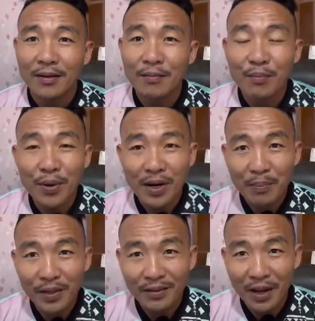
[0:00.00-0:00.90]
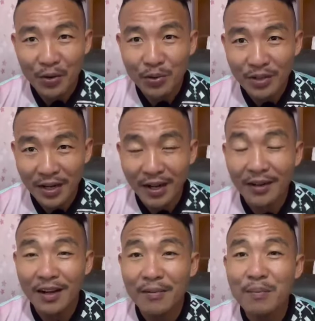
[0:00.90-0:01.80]
Berapa tahunkah
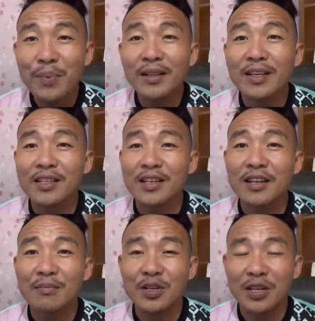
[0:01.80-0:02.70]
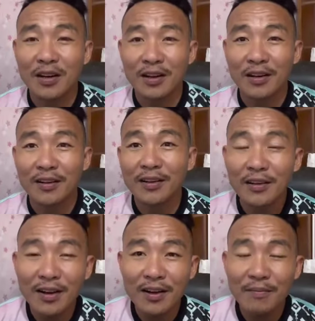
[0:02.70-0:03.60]
empat case ini dibicarakan?
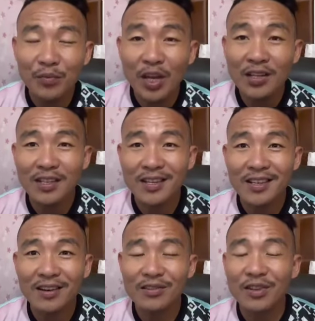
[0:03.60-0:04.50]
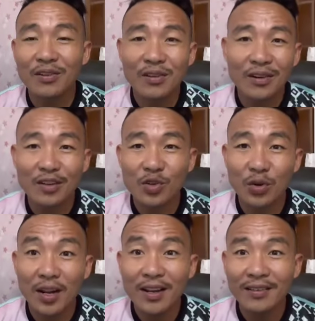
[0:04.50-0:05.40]
Karena case SRC
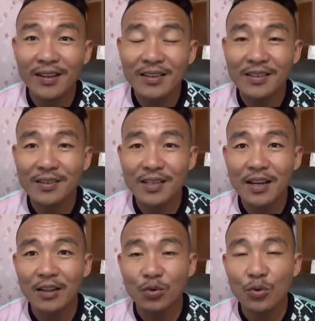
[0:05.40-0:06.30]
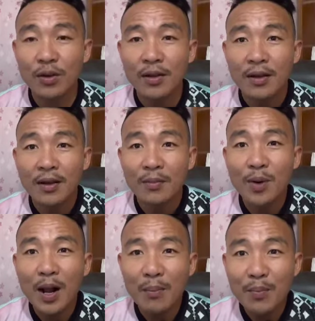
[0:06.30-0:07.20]
internasional yang telah selesai itu
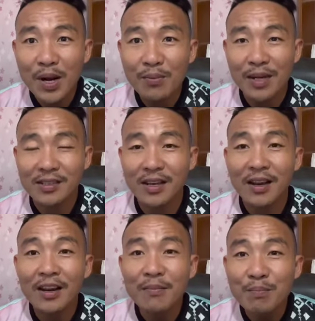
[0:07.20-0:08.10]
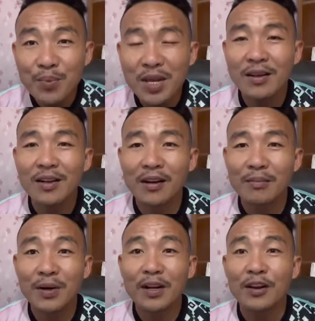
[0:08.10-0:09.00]
mengambil masa lebih
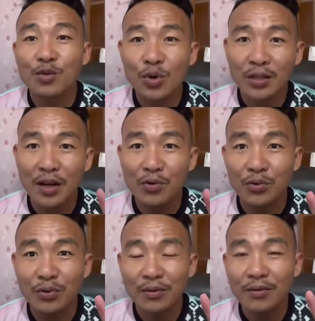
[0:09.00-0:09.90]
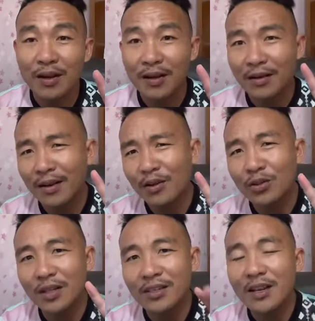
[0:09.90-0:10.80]
daripada dua tahun. lalu
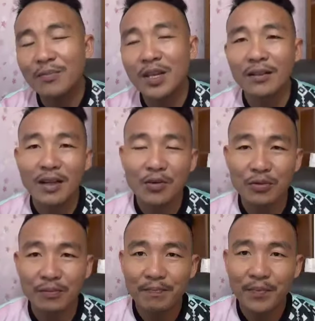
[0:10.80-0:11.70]
tak silap tiga tahun.